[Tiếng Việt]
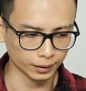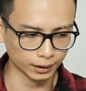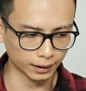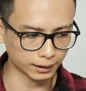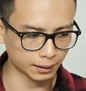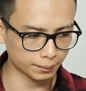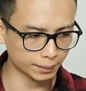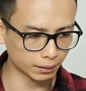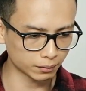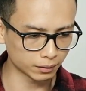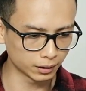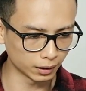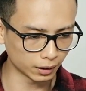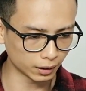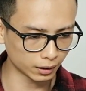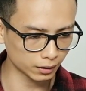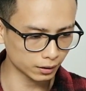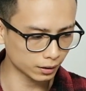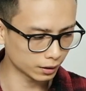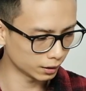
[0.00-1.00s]
cái tiếp theo
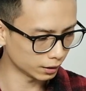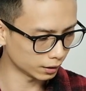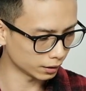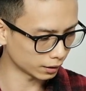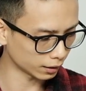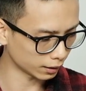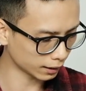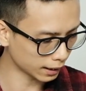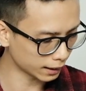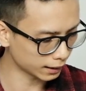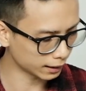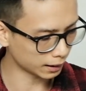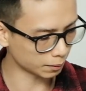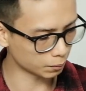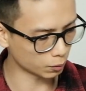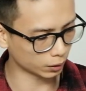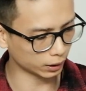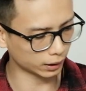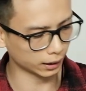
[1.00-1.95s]
nữa thì ờ, đây là một